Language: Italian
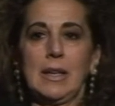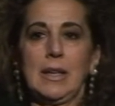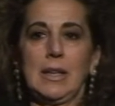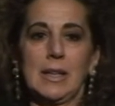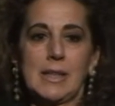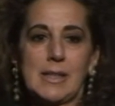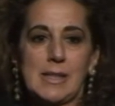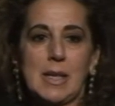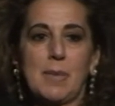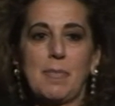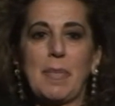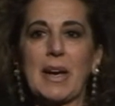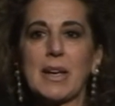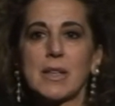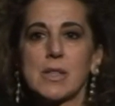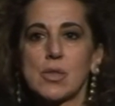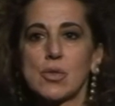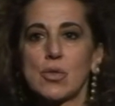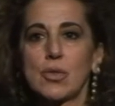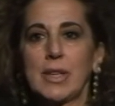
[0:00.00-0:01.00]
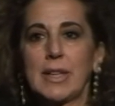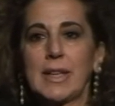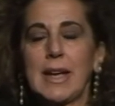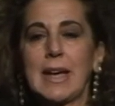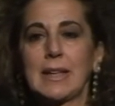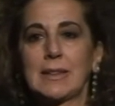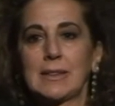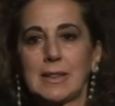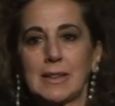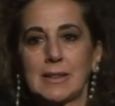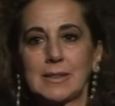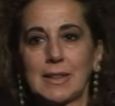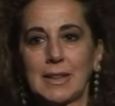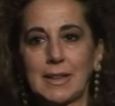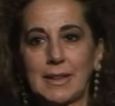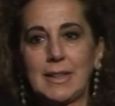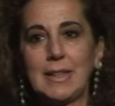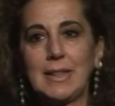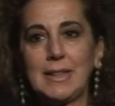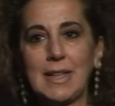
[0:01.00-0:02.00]
separazione netta tra
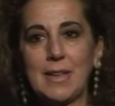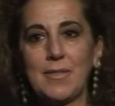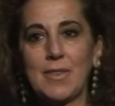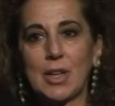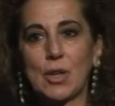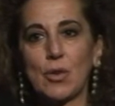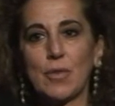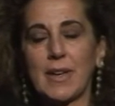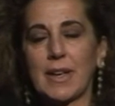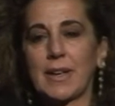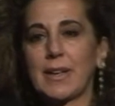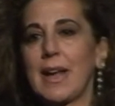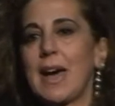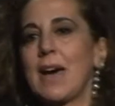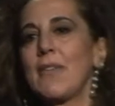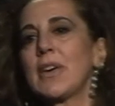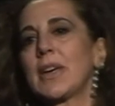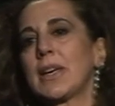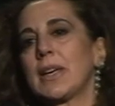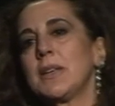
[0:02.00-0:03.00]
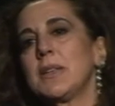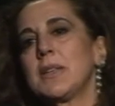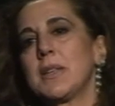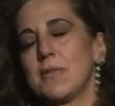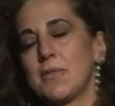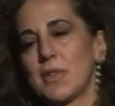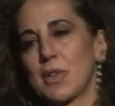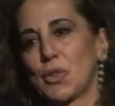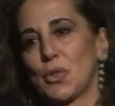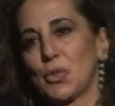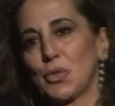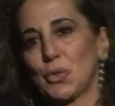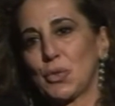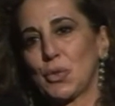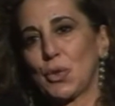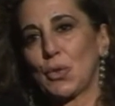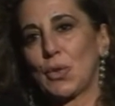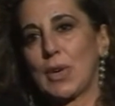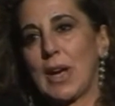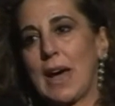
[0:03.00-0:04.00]
chi deve governare e chi deve
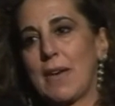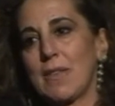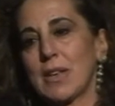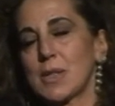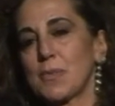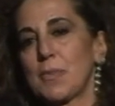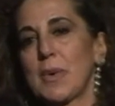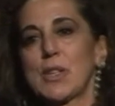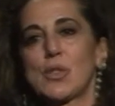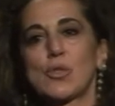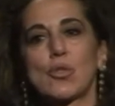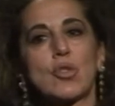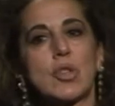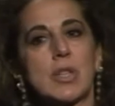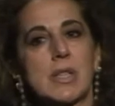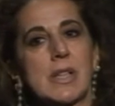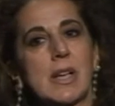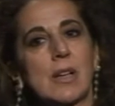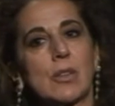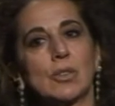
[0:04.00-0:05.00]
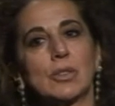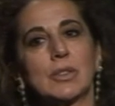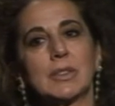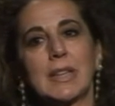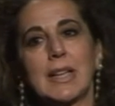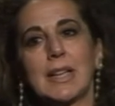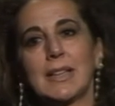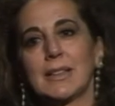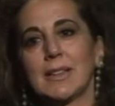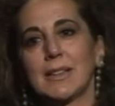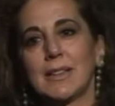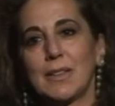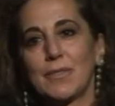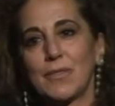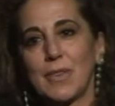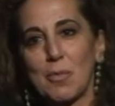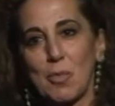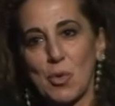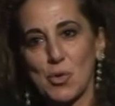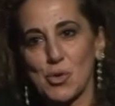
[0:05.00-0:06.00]
controllare. Spesso ci si accontenta del
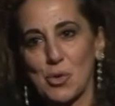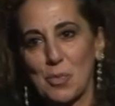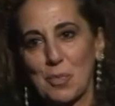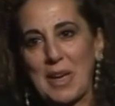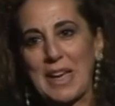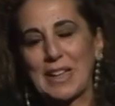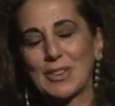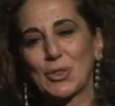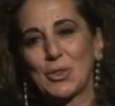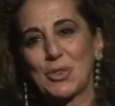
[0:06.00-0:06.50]
famoso piatto